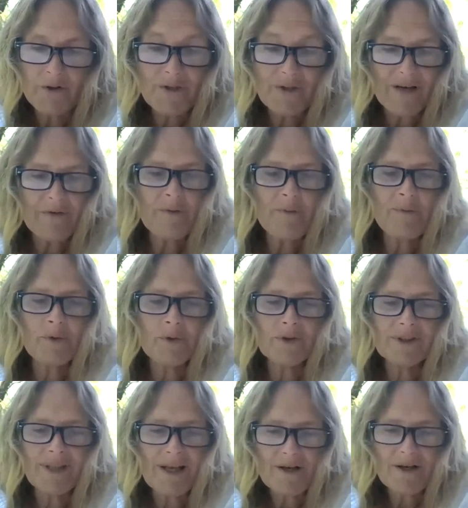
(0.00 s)
Nous avons pour
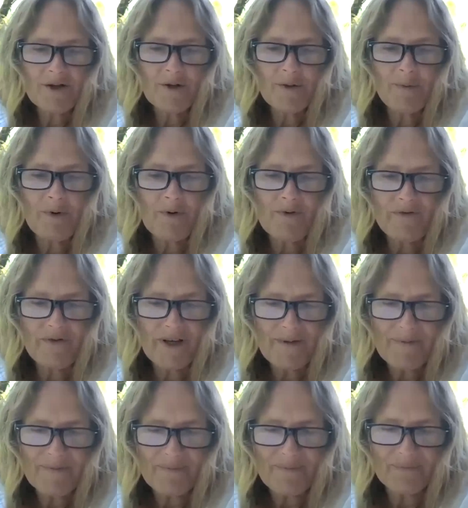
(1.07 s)
tâche de
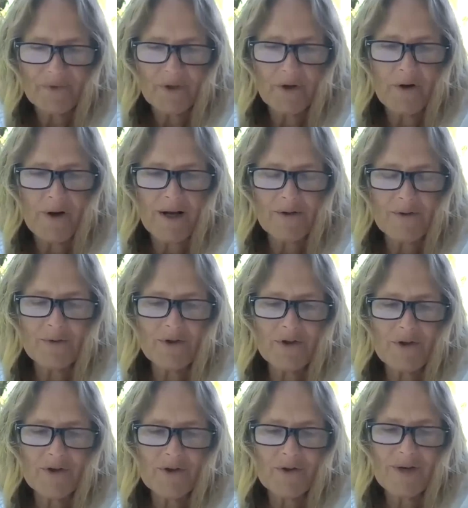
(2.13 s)
prouver que la
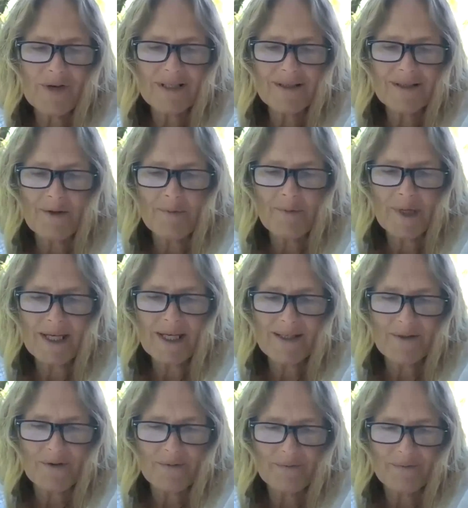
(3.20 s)
conscience de l'instant
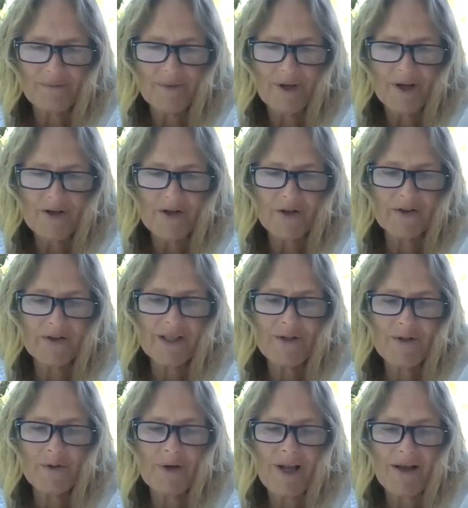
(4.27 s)
présent, centrée
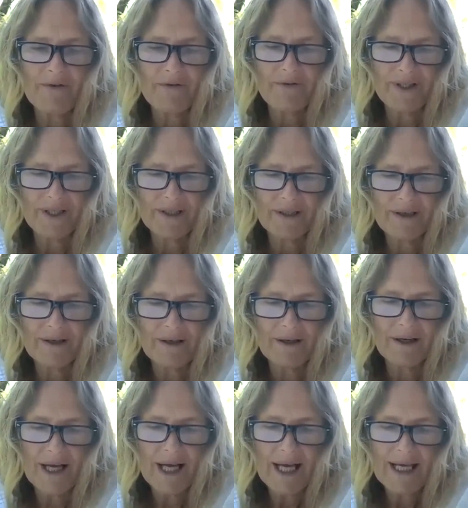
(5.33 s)
sur la vie,
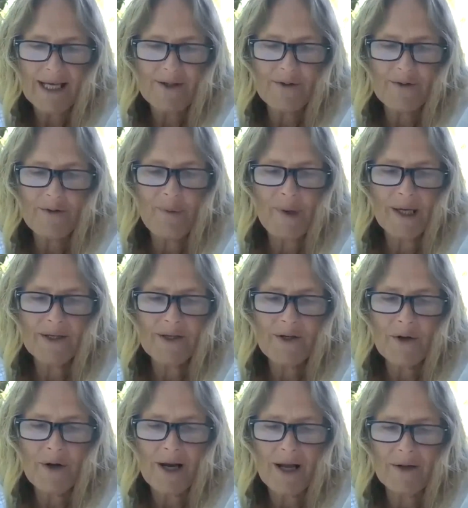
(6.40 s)
est
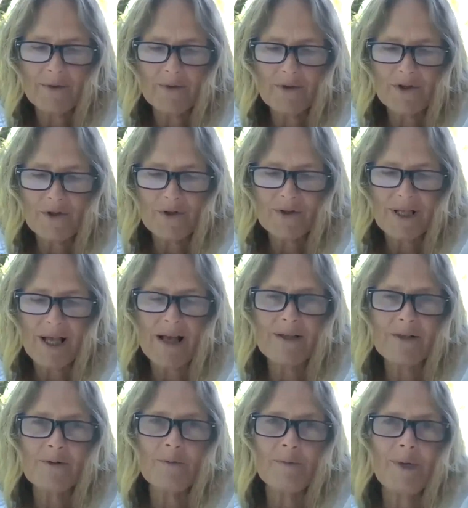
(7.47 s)
supérieure à la conscience
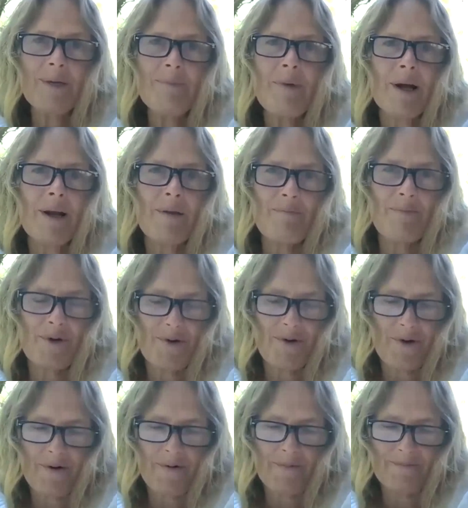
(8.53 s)
assombrie par la
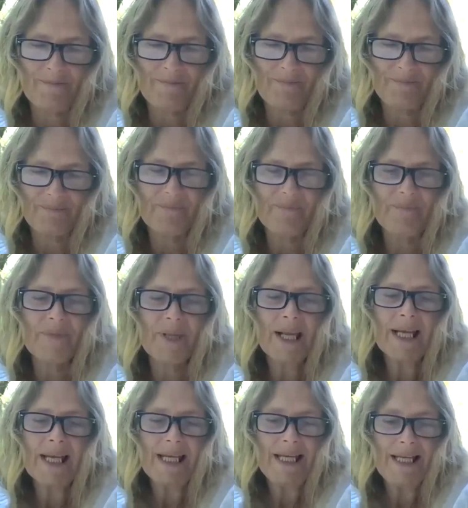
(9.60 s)
peur.
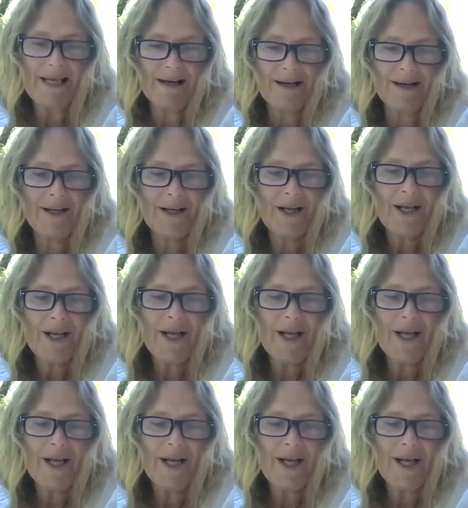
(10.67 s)
Et là,